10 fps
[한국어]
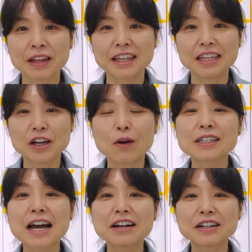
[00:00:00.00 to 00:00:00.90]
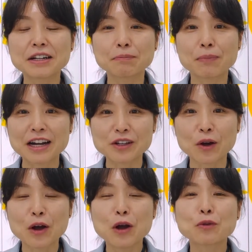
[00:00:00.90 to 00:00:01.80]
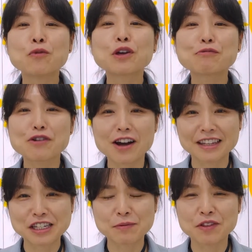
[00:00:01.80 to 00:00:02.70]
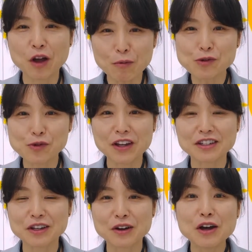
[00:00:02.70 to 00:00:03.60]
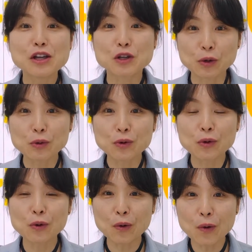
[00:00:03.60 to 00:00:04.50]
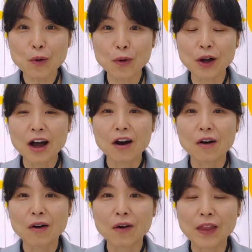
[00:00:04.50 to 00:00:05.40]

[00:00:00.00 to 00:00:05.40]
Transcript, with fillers: 이 영상을 봐서 동기부여가 됐으면 너무 좋겠어요 저도 꼭 어,